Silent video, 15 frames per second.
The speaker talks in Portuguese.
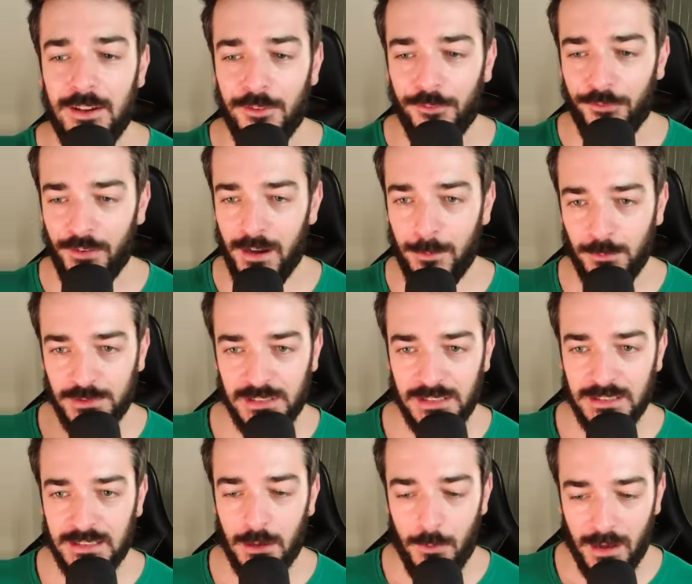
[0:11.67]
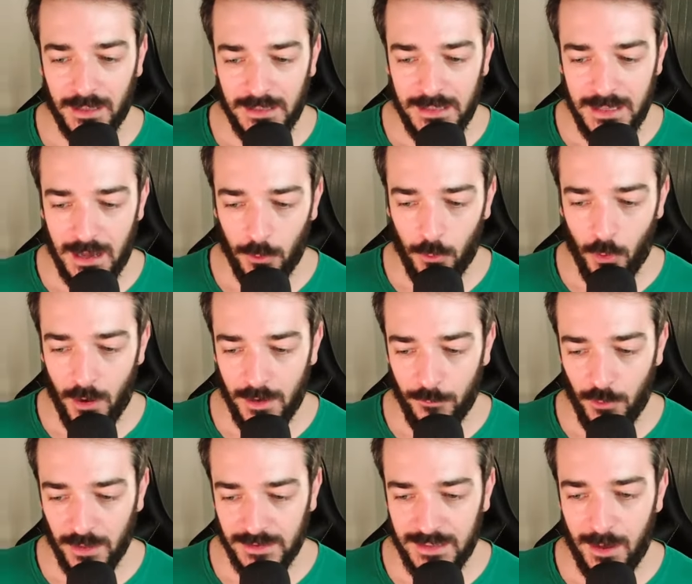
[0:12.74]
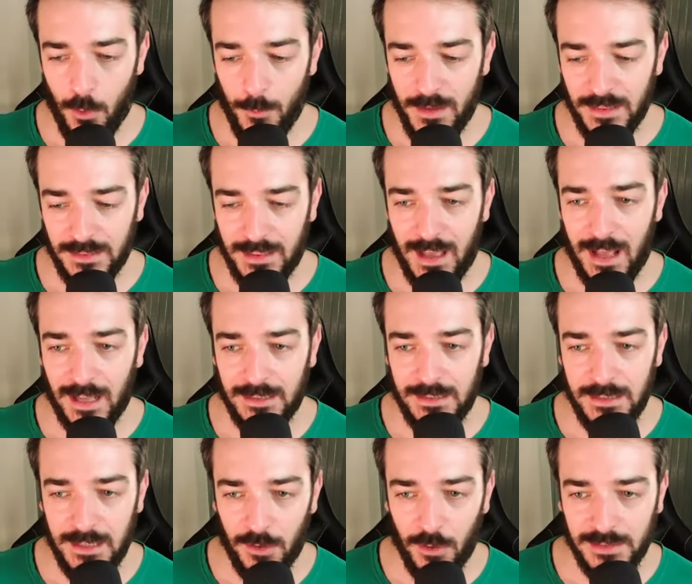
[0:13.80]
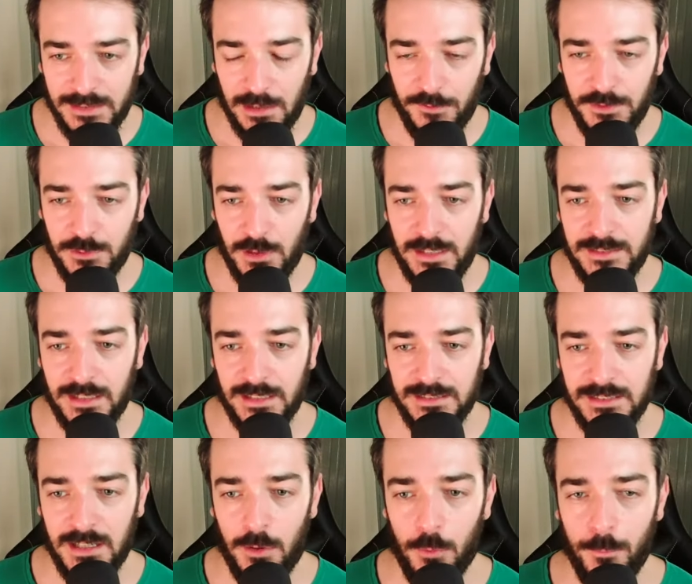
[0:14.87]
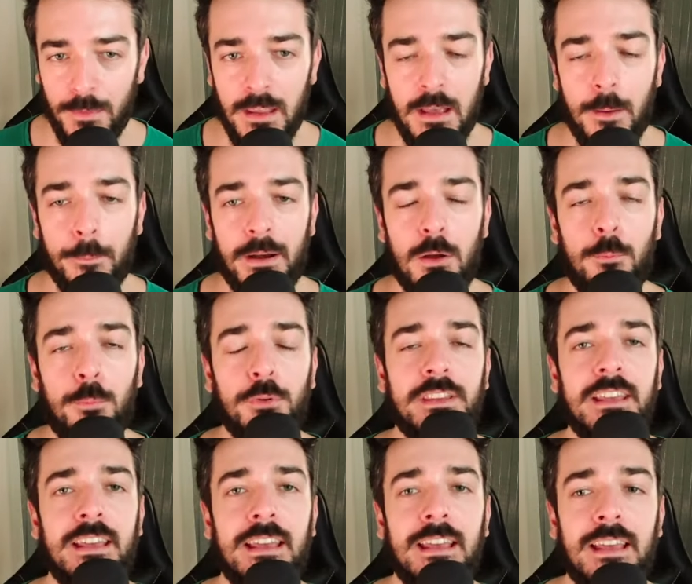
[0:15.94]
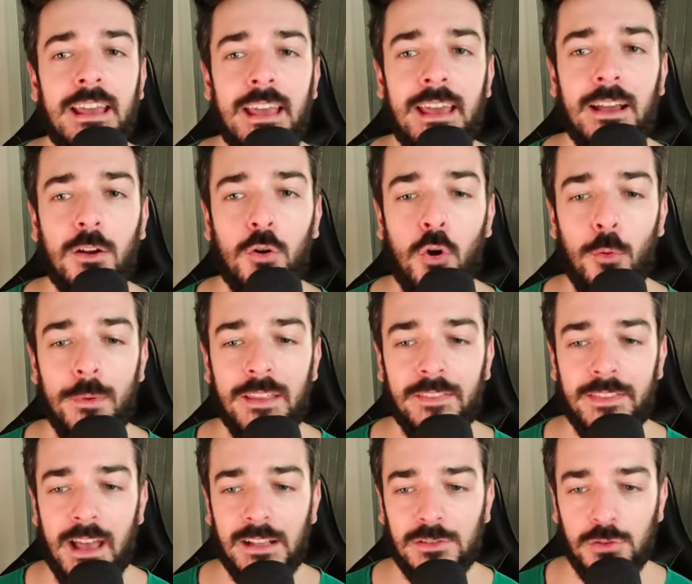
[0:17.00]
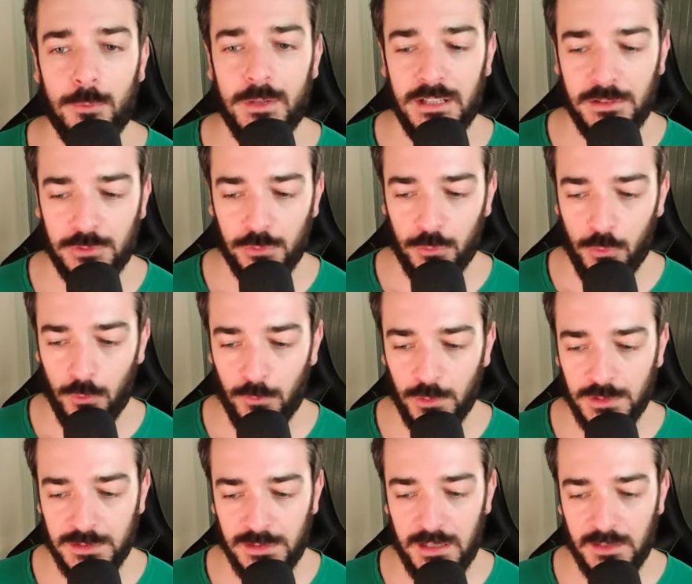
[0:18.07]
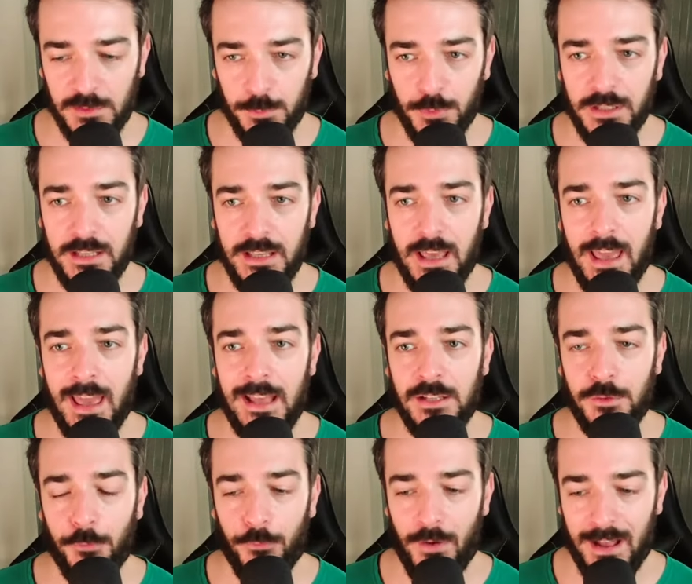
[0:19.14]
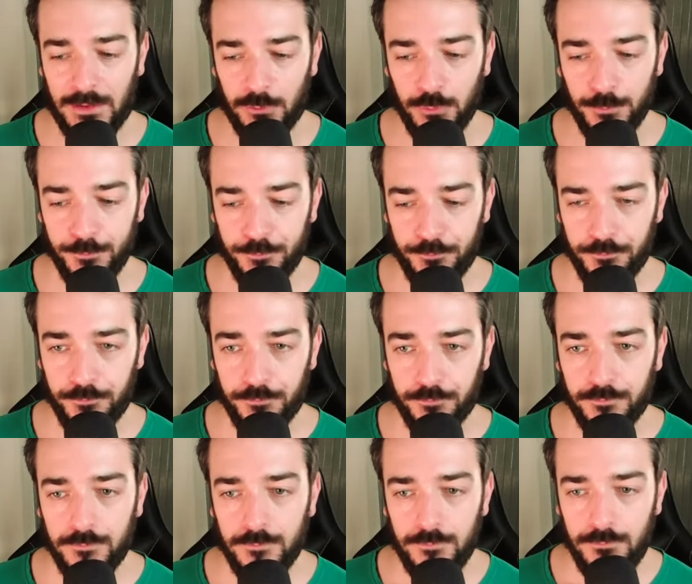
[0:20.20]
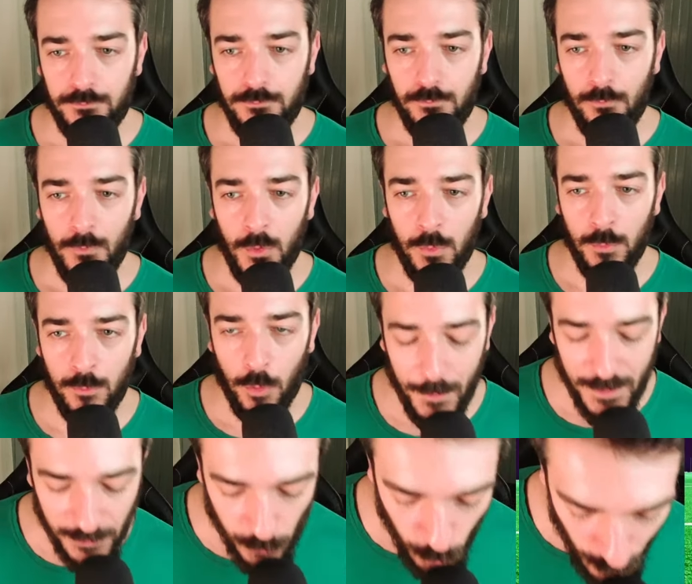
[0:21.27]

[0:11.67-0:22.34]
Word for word: Vamos então aqui agora, vou até aumentar aqui a nossa visualização para eu poder é, comentar sobre isso com vocês, porque é de fato um momento